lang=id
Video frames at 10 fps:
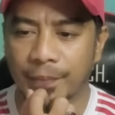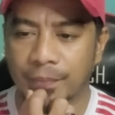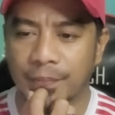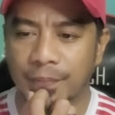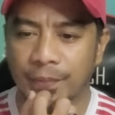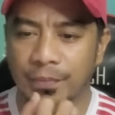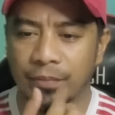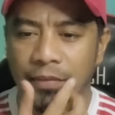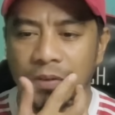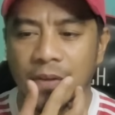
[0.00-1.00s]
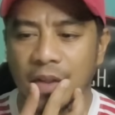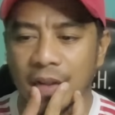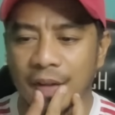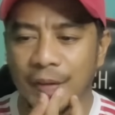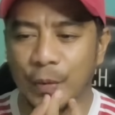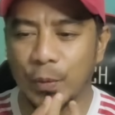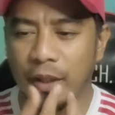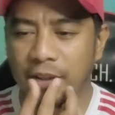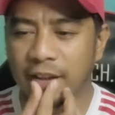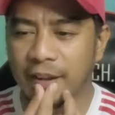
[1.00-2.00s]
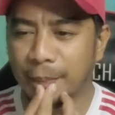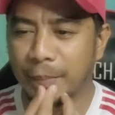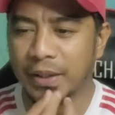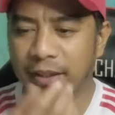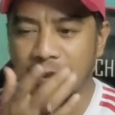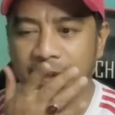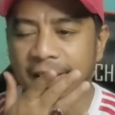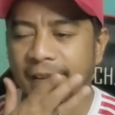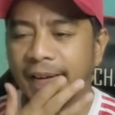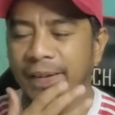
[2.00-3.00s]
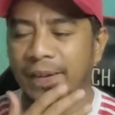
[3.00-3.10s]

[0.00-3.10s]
Hmm. Kuda hitam Asia.